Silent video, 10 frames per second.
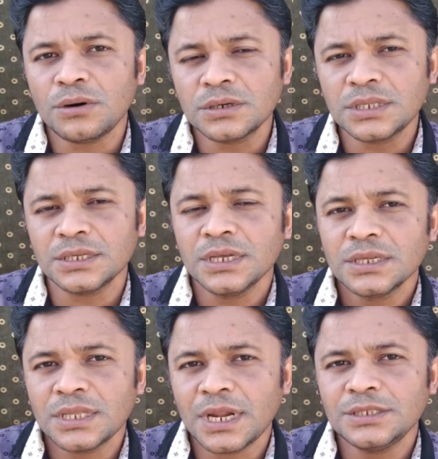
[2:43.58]
অর্থাৎ
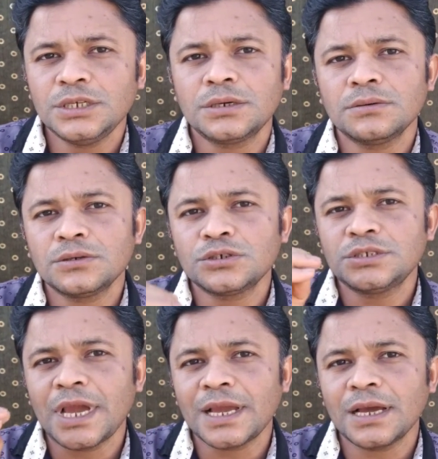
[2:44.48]
তারা যে কোনো
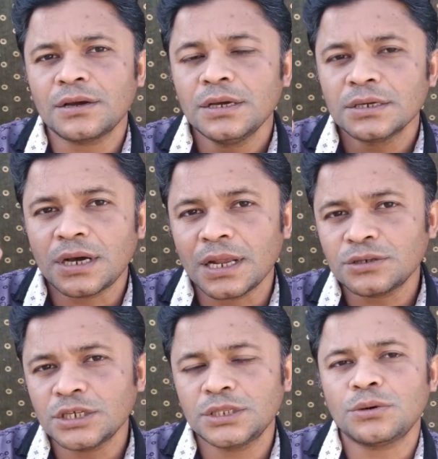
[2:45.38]
জায়গায়
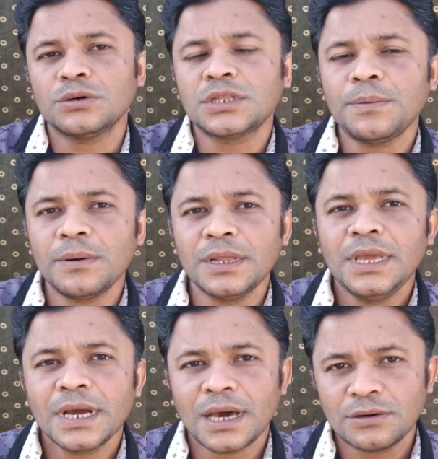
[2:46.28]
কারোর সাথে কথা বলে
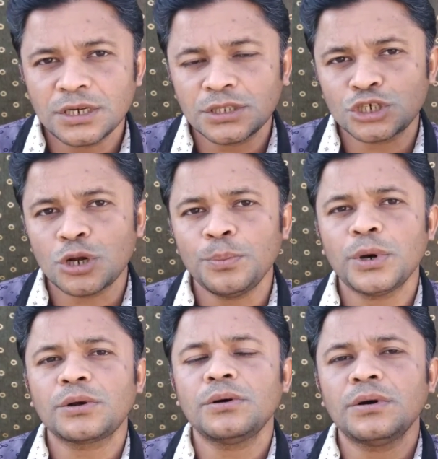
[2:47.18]
কারোর সাথে
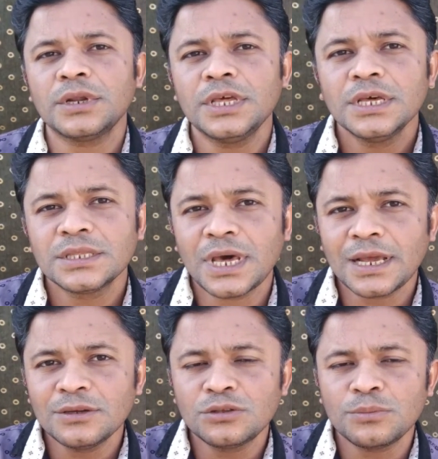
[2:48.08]
সম্পর্ক করে তারা
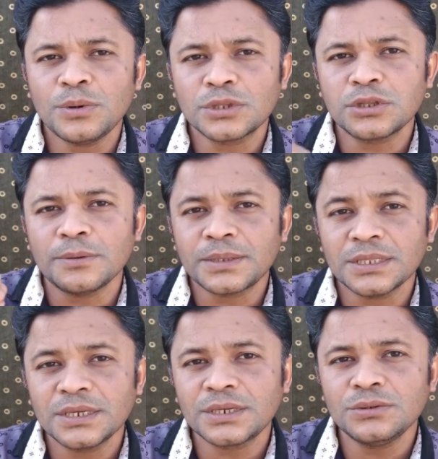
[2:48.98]
কিন্তু মতলব
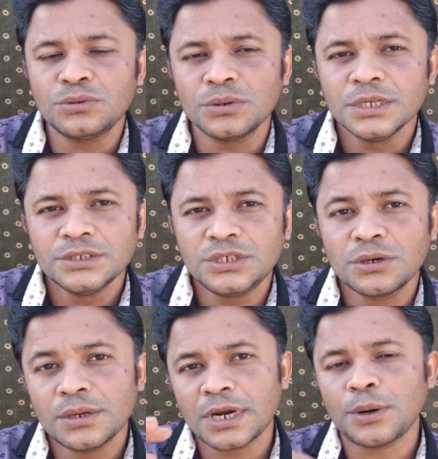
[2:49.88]
তাদের কিন্তু যে
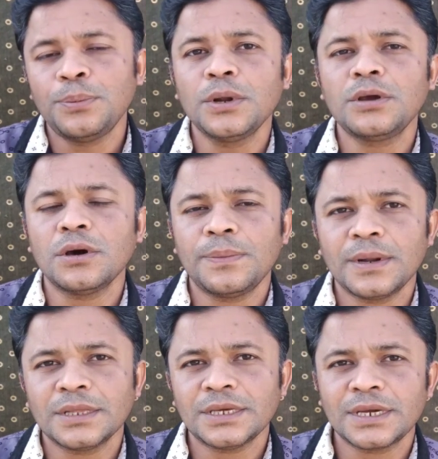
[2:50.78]
কোনো একটা
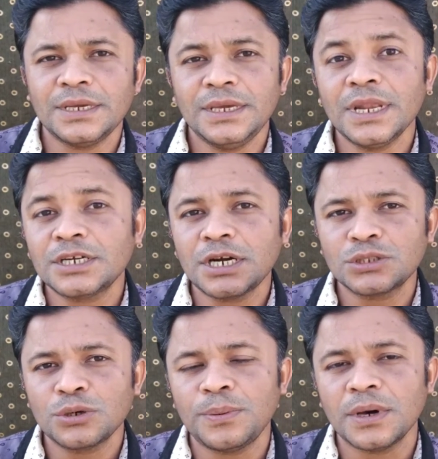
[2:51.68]
পরিকল্পনা থাকে এরা
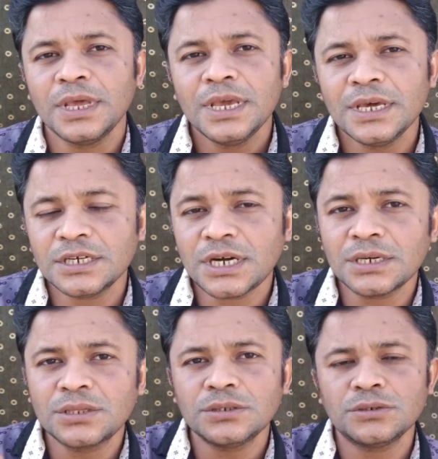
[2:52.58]
স্বার্থপর এরা
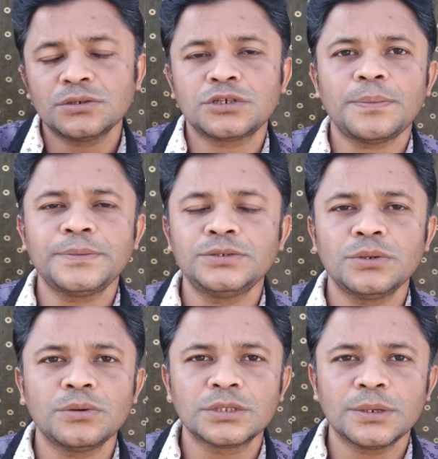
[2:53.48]
স্বার্থের জন্য সব কিছু
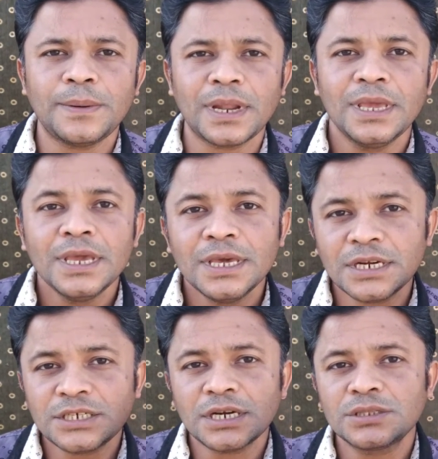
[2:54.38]
করতে পারে এরা
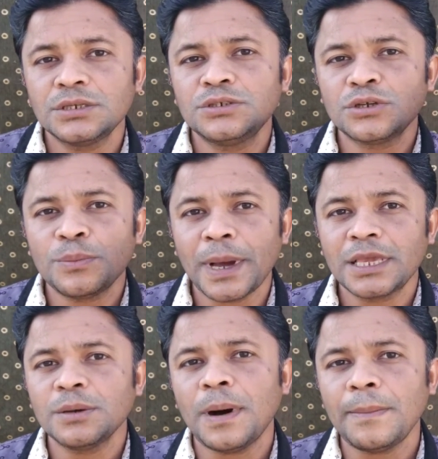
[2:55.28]
স্বার্থের জন্য
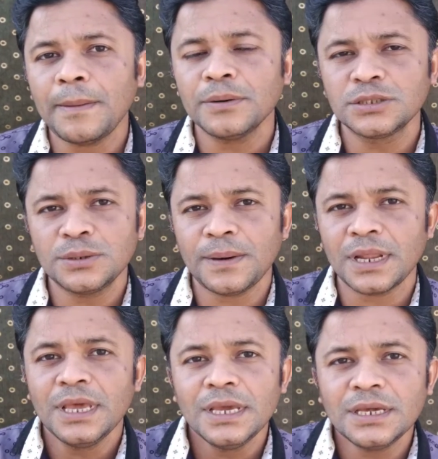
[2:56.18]
বাইকে বাবা বলতে পারে
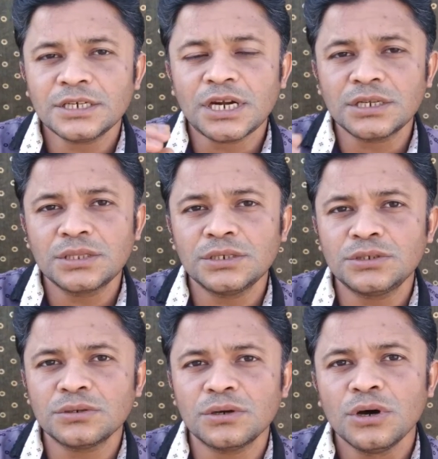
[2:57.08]
এরা স্বার্থের
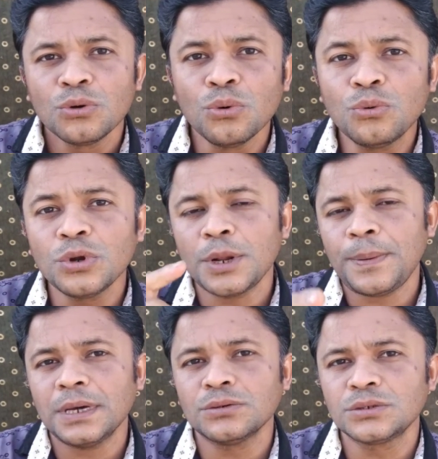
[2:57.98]
জন্য কুকুরের
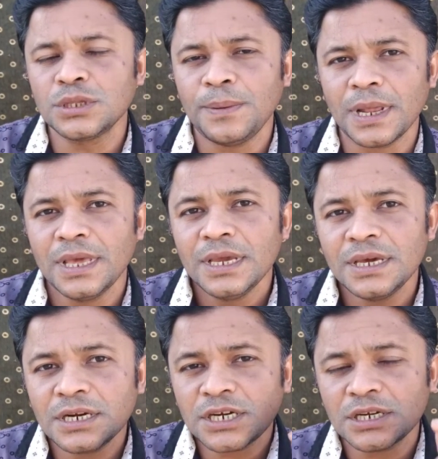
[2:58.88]
পা ধরতে পারে
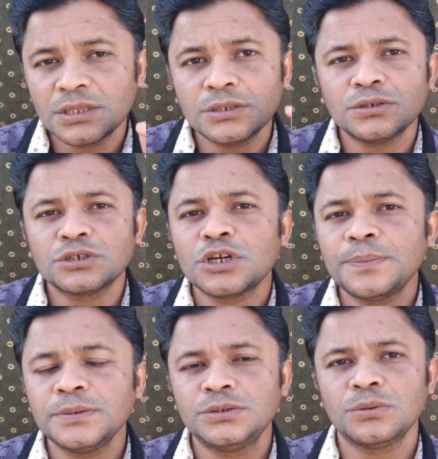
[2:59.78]
এরা স্বার্থের জন্য সব
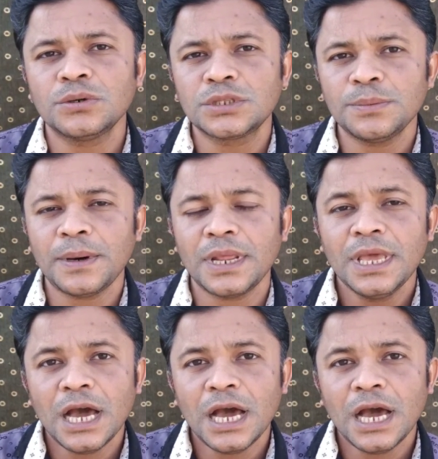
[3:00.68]
কিছু করতে পারে